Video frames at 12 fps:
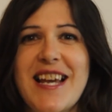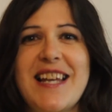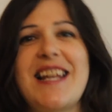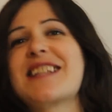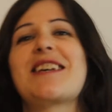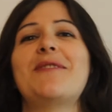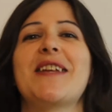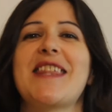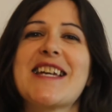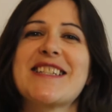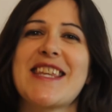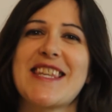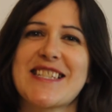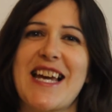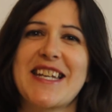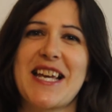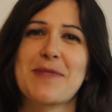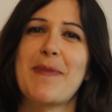las habilidades
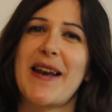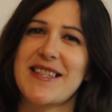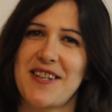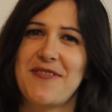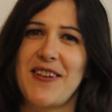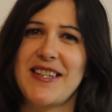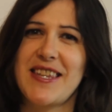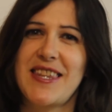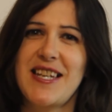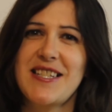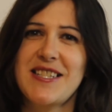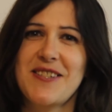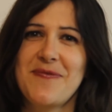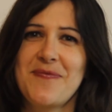necesarias para ser felices?